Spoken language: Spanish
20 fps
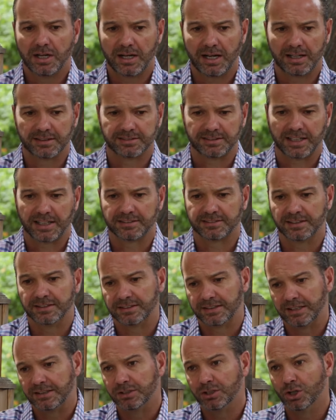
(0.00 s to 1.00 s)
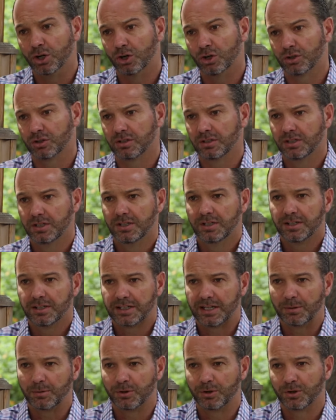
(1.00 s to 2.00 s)
hasta que se entendió
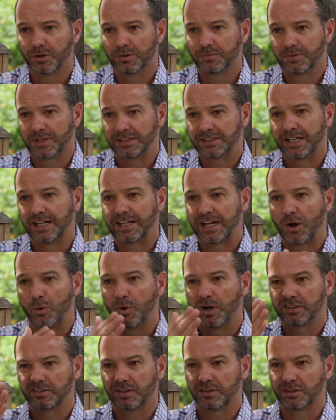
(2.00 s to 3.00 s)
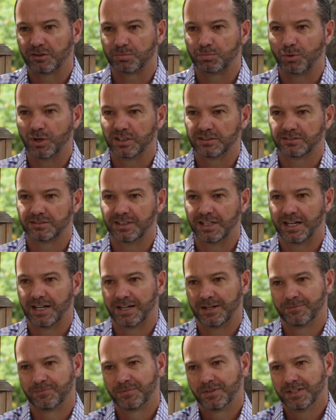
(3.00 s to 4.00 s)
que, bueno, que tenía que jugarse después de
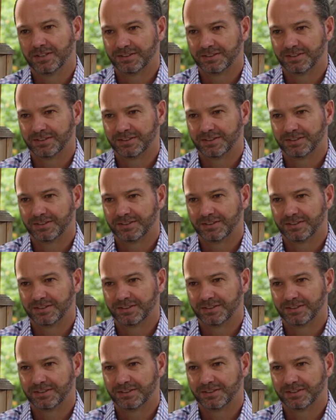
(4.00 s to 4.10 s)
la,